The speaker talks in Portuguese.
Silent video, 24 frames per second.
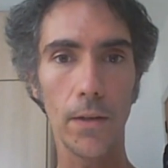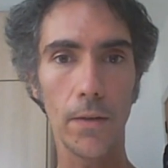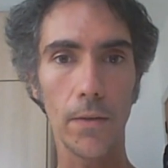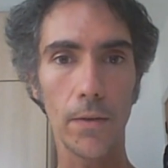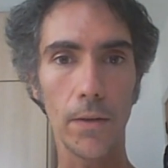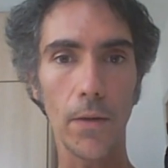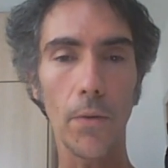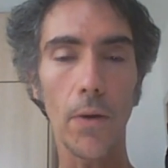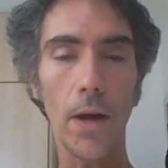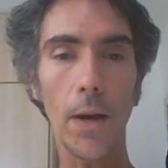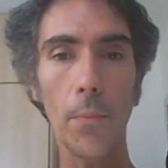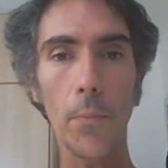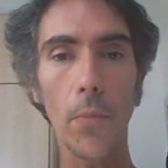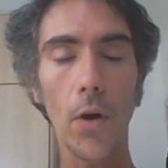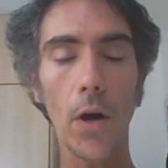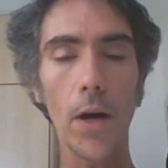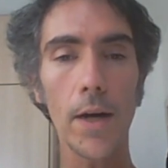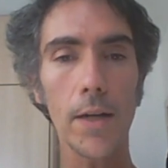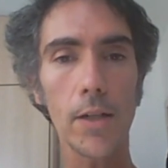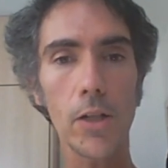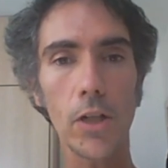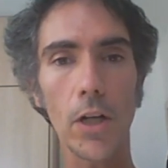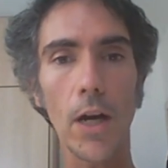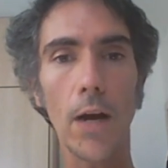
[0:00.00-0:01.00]
Então a
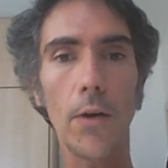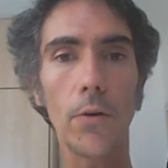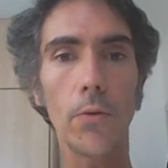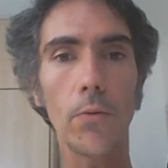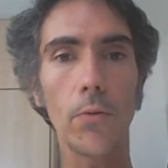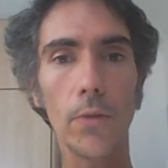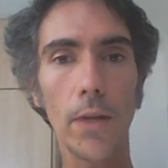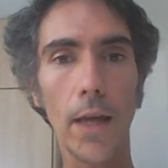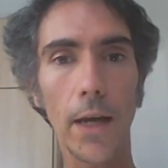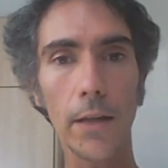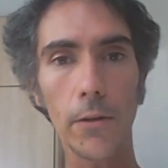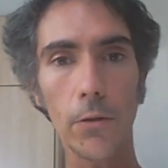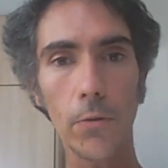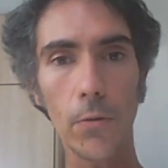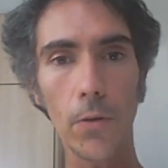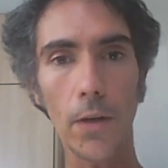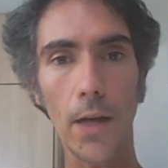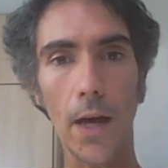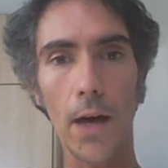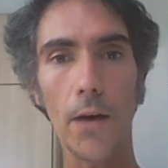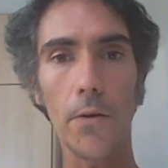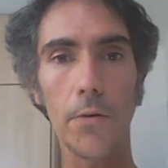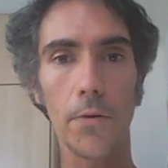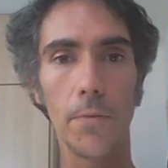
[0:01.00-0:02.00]
morte é algo
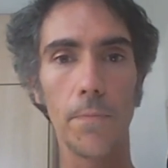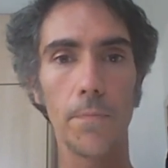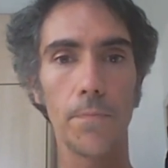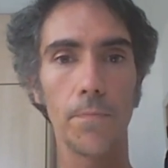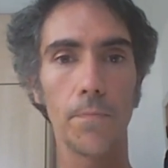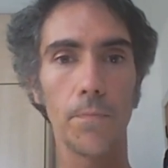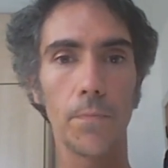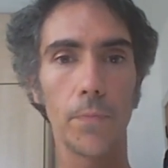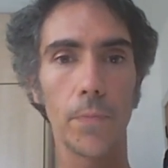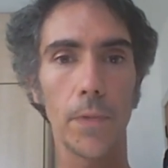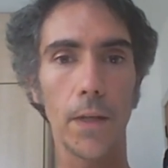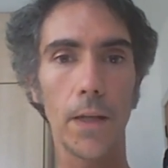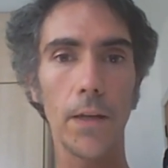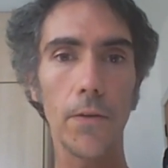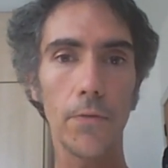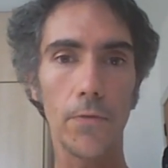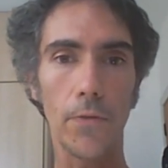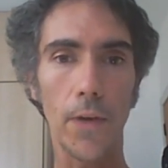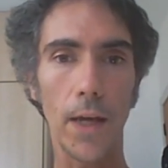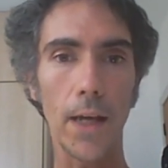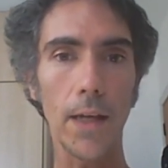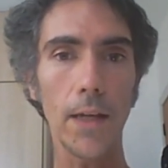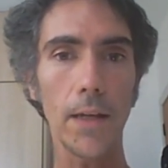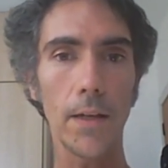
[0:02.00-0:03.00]
natural que
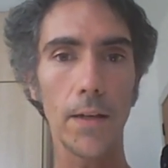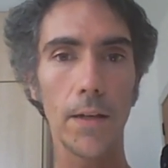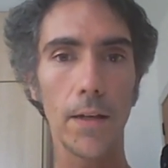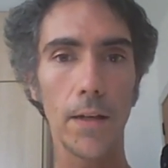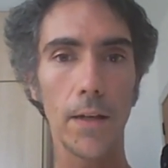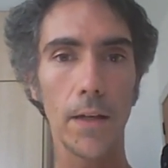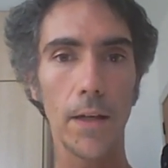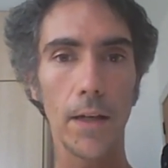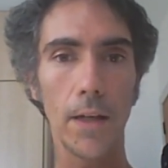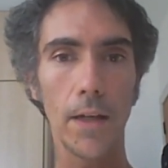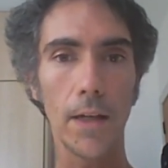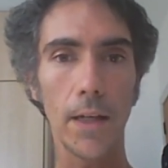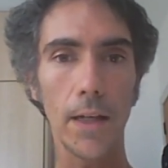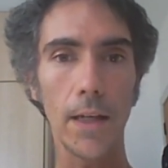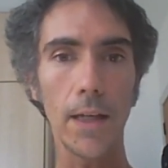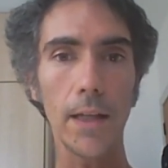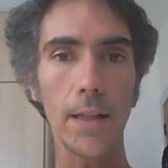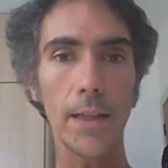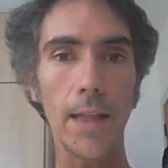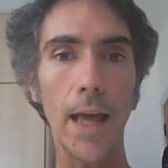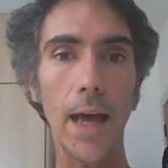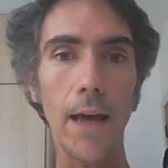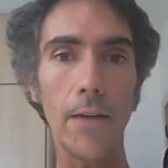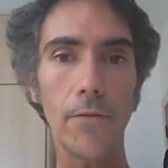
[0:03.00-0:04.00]
vem e
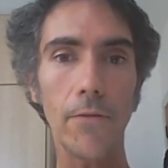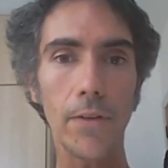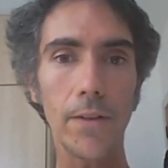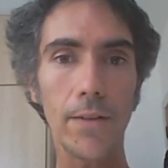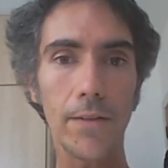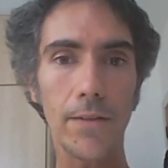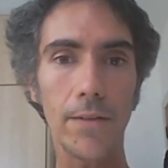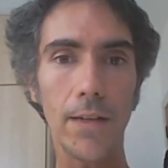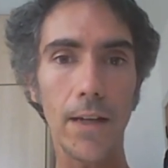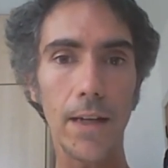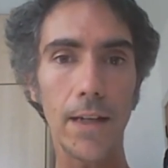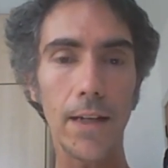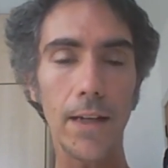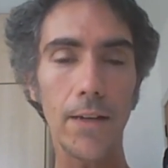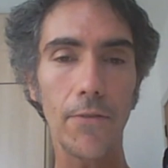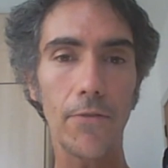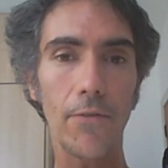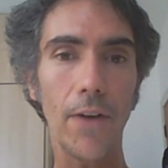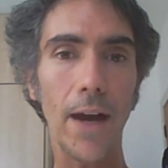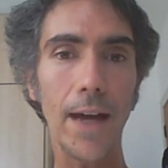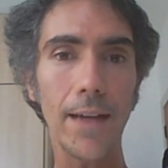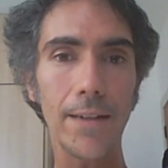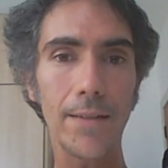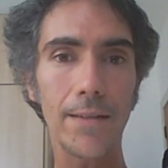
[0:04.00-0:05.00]
deve ser e
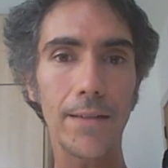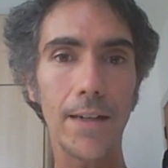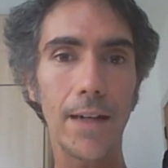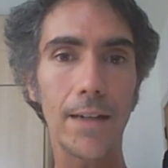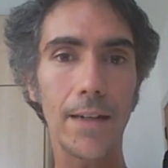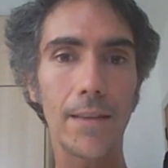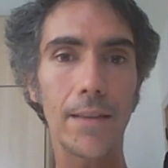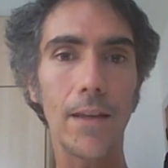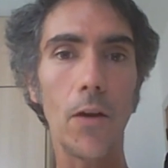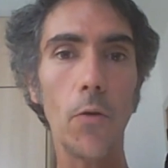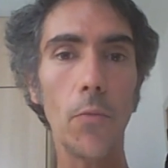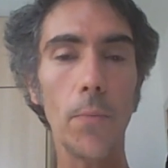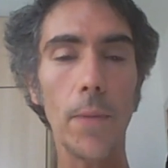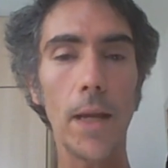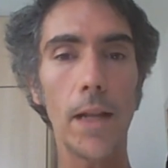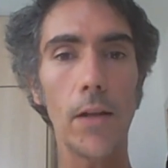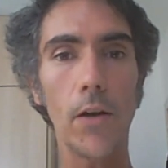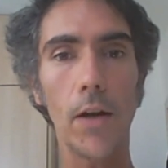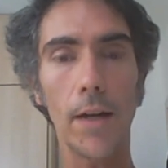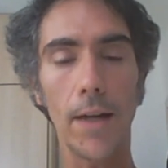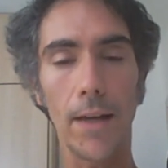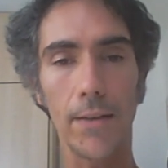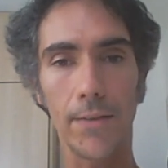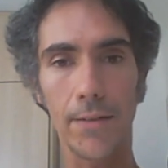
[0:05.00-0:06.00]
vai ser tão
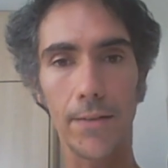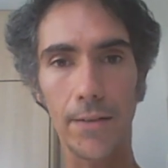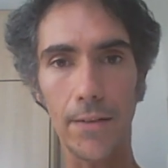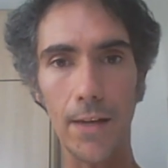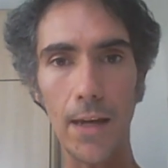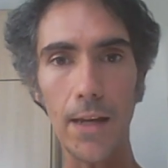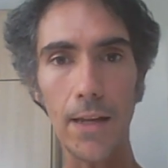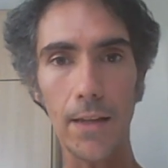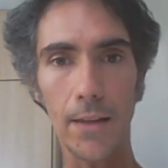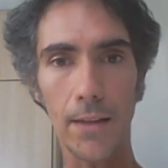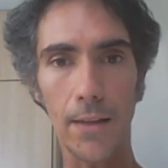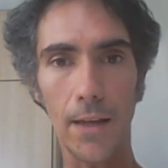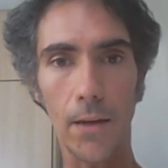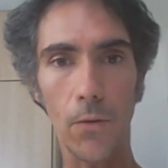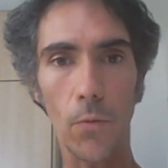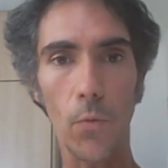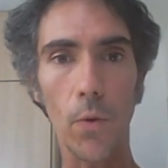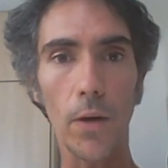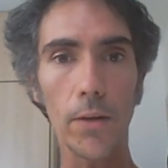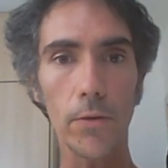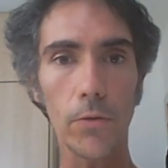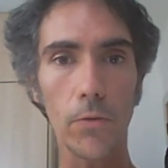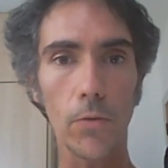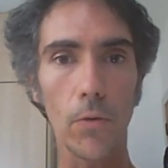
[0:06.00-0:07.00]
melhor aceita
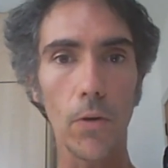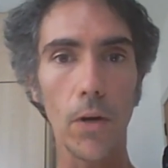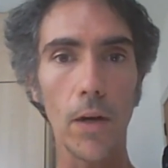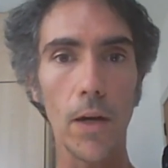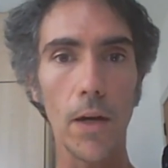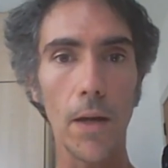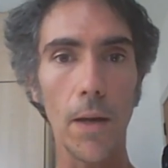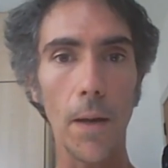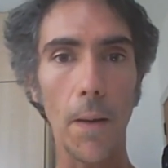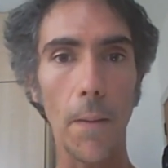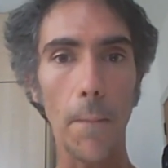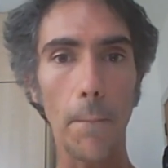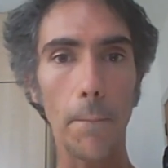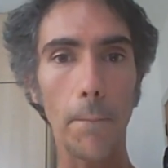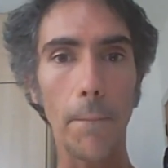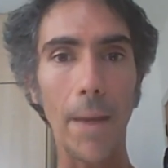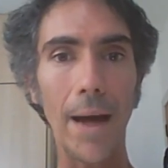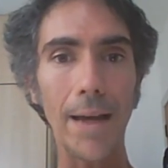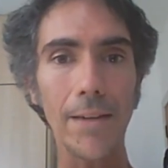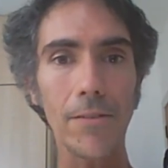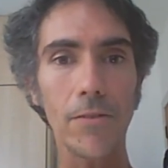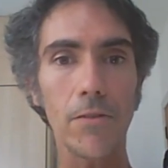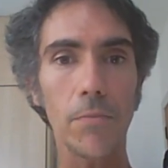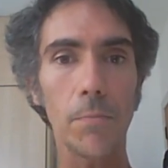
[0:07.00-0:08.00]
quanto
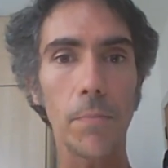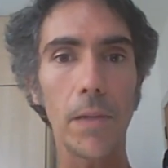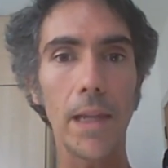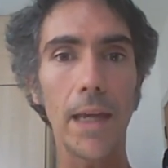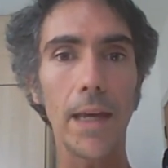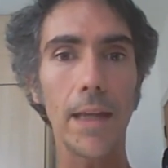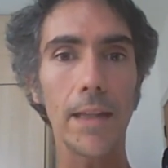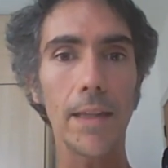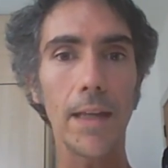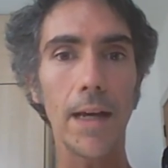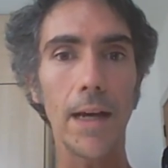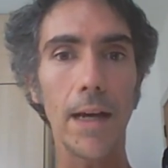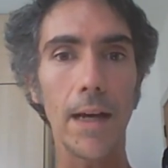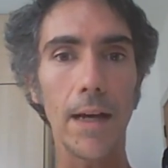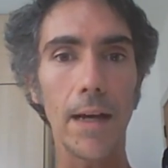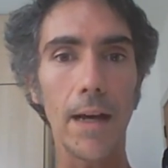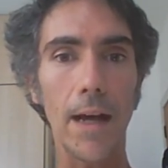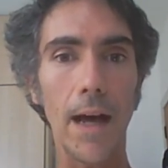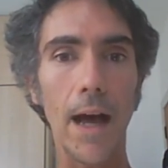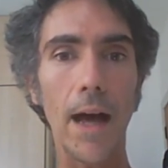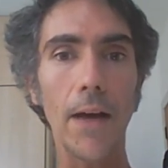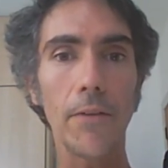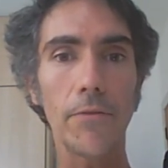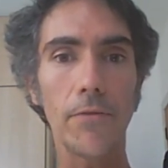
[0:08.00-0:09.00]
mais plena
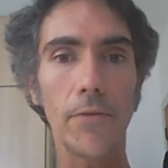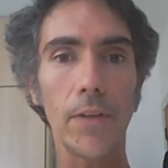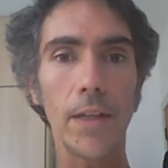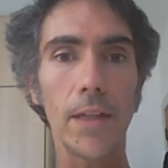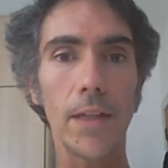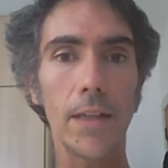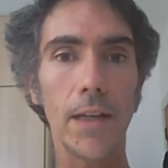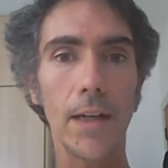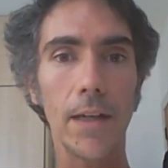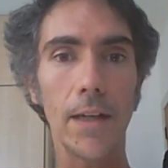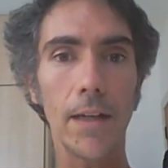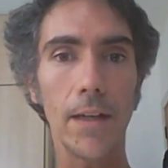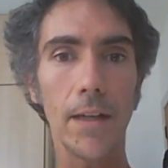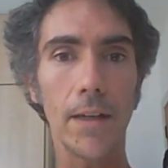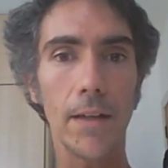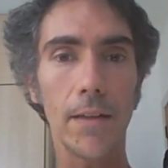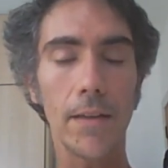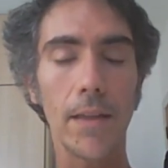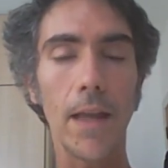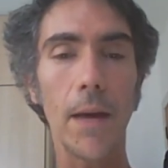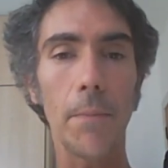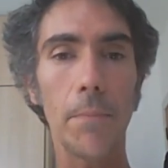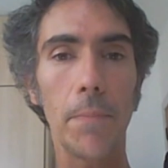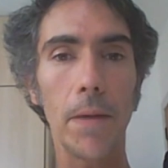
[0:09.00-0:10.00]
a vida
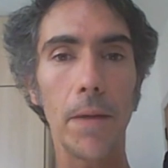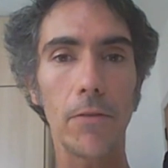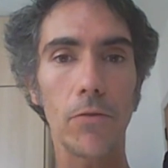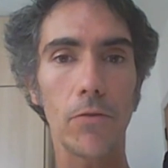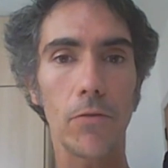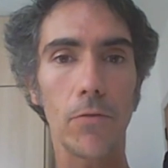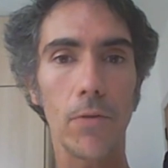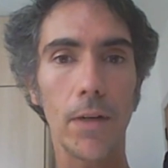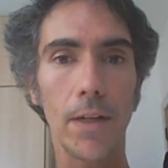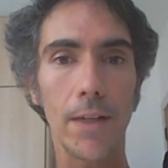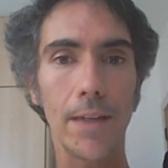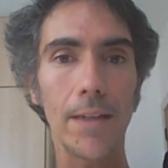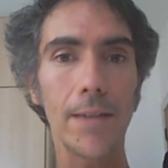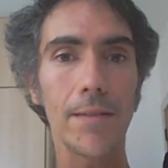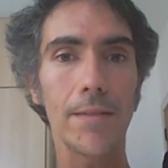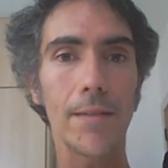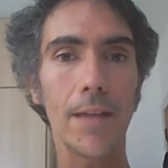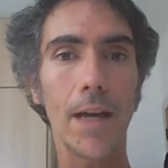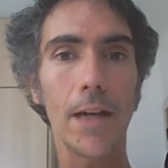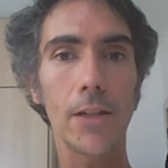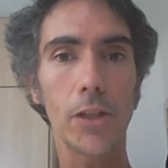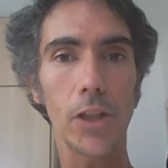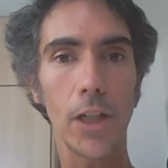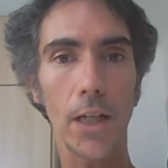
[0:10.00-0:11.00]
da pessoa que
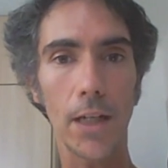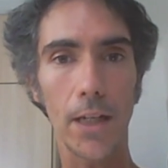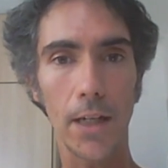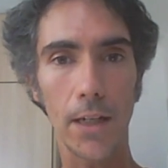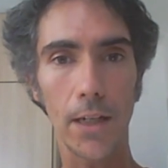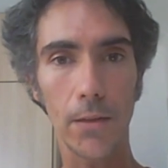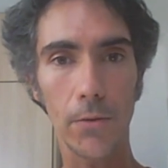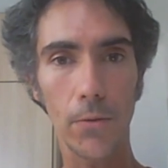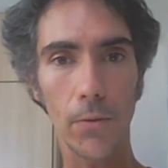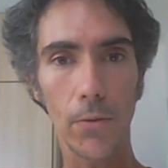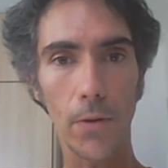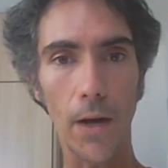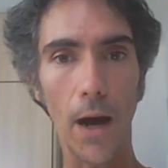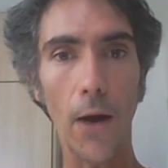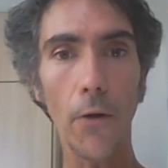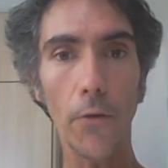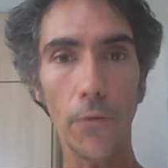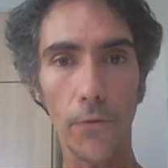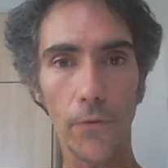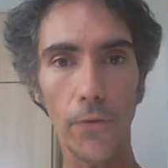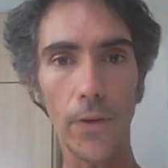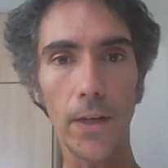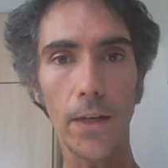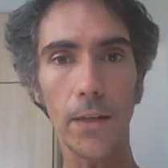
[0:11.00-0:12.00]
está chegando ao
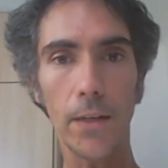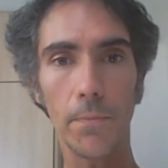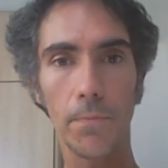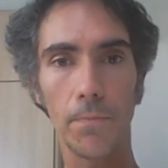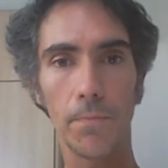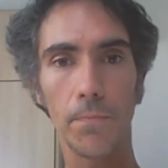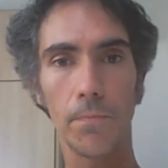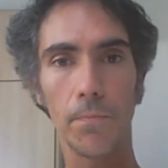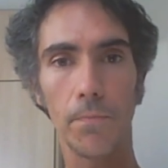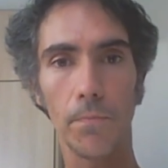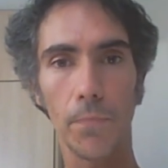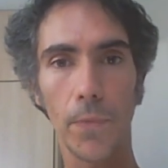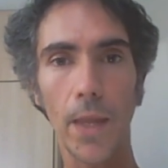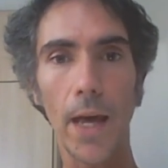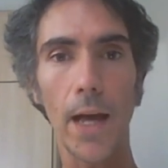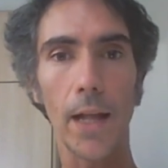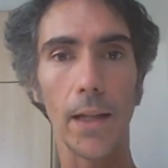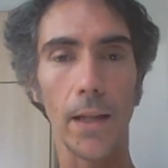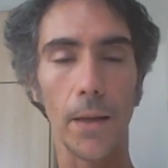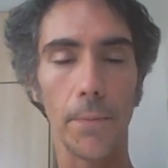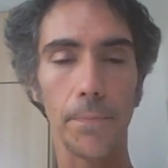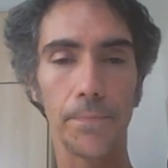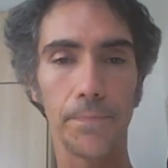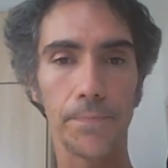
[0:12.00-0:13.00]
fim
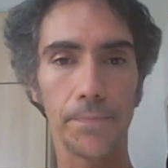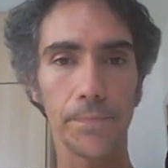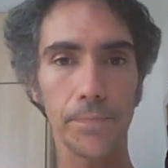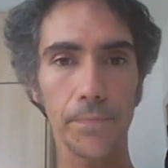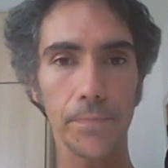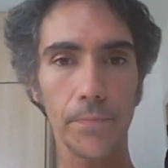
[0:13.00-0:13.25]
dela.